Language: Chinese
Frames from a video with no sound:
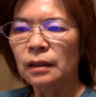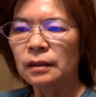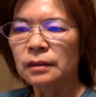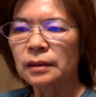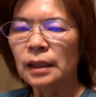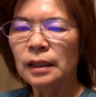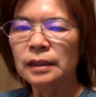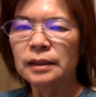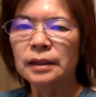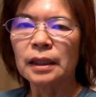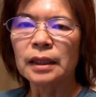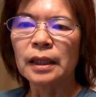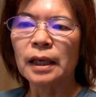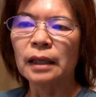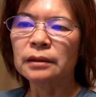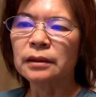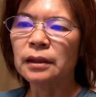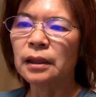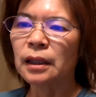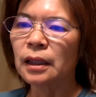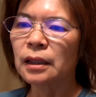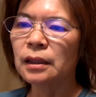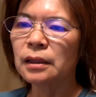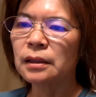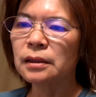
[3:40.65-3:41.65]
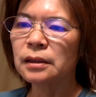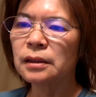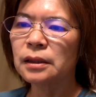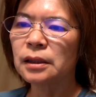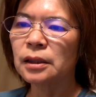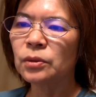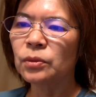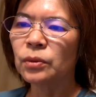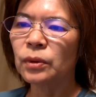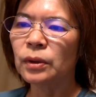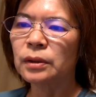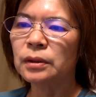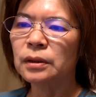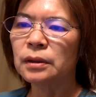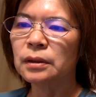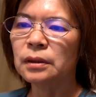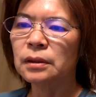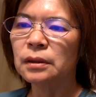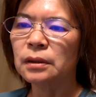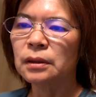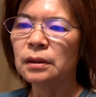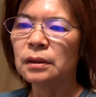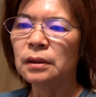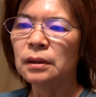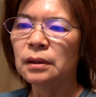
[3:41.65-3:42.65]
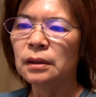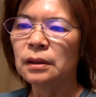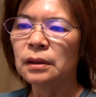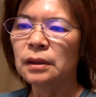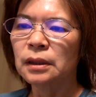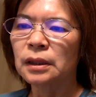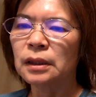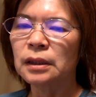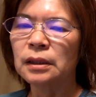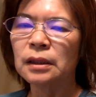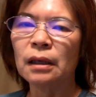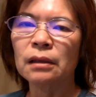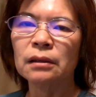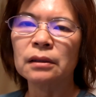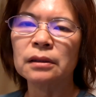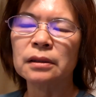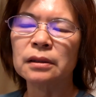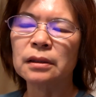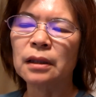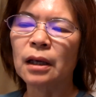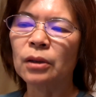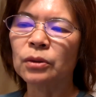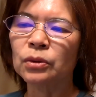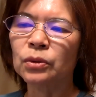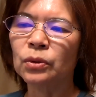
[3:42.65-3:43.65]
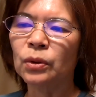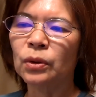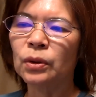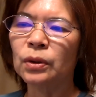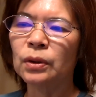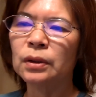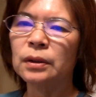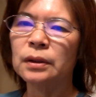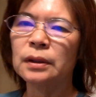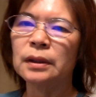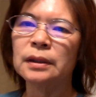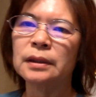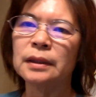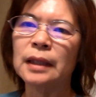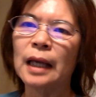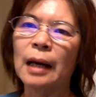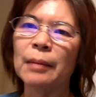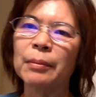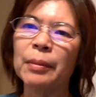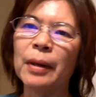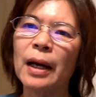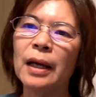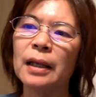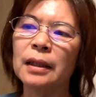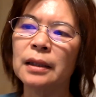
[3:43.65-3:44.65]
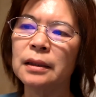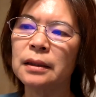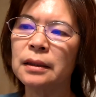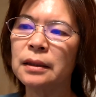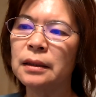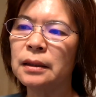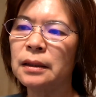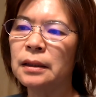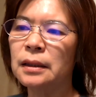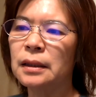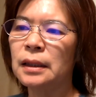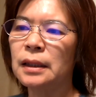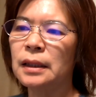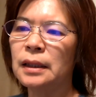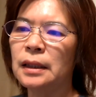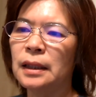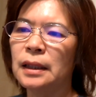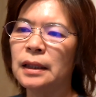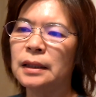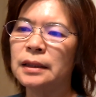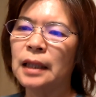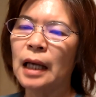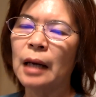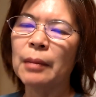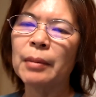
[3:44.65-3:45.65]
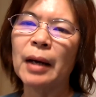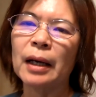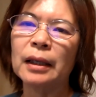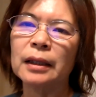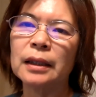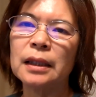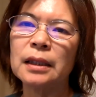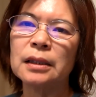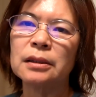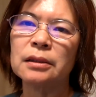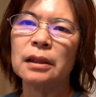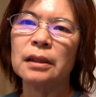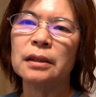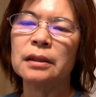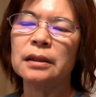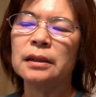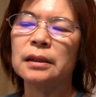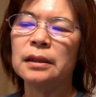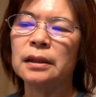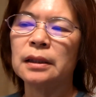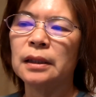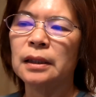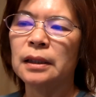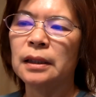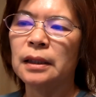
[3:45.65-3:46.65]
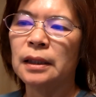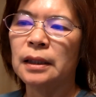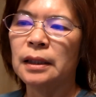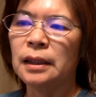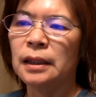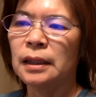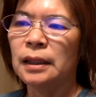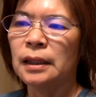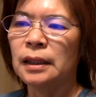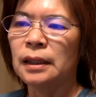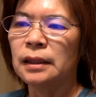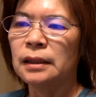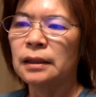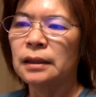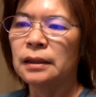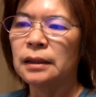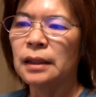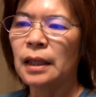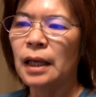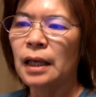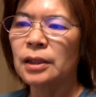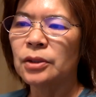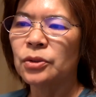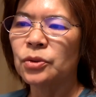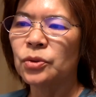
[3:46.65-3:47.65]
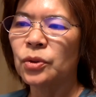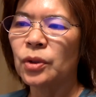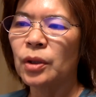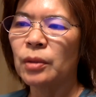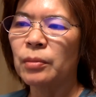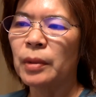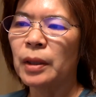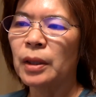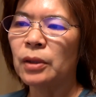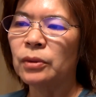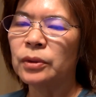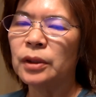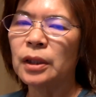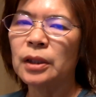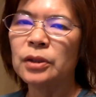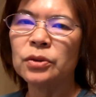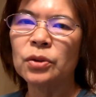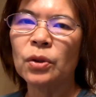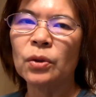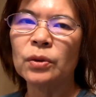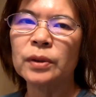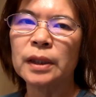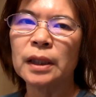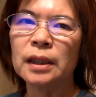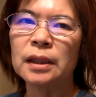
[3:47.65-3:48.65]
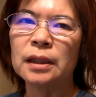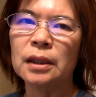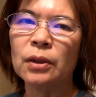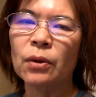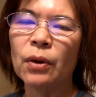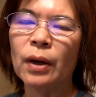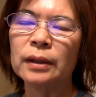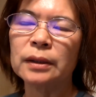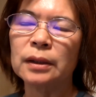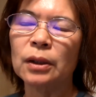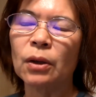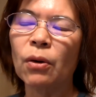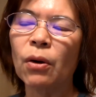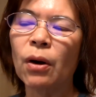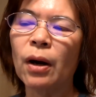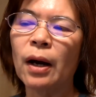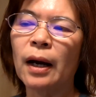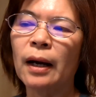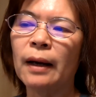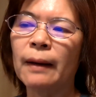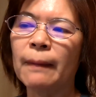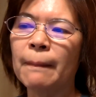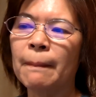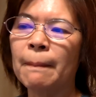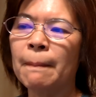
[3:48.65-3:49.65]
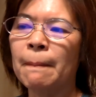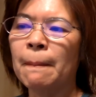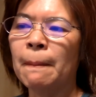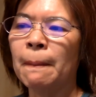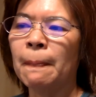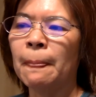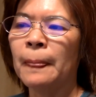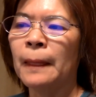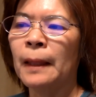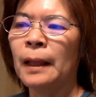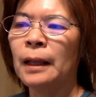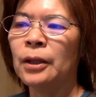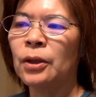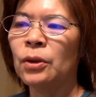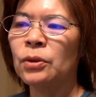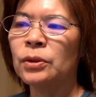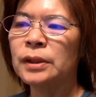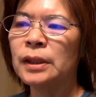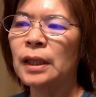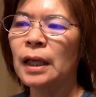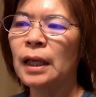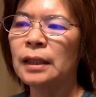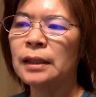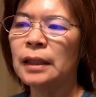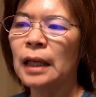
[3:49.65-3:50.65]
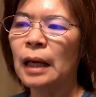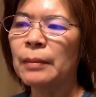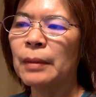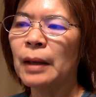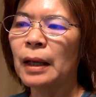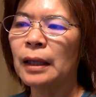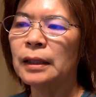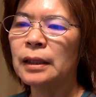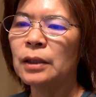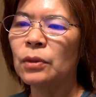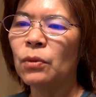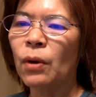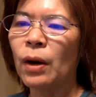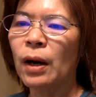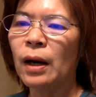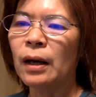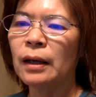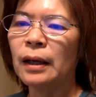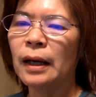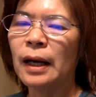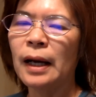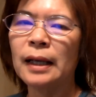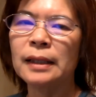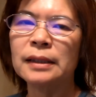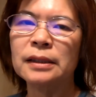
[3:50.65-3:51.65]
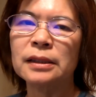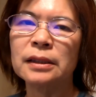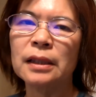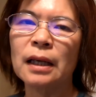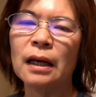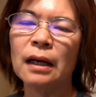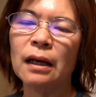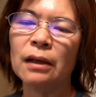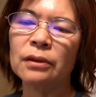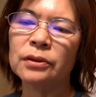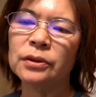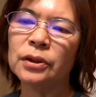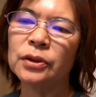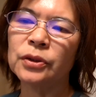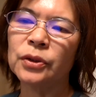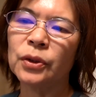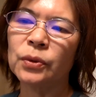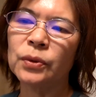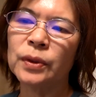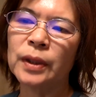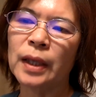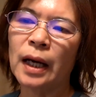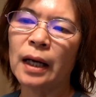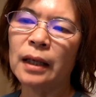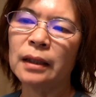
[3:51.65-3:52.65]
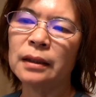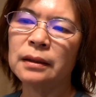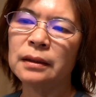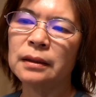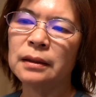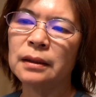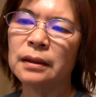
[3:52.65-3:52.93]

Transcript: 在前两天，经文提到了扫罗打败了亚玛利人，但却没有听从耶和华的话，留下了亚玛利王和上好的牛羊。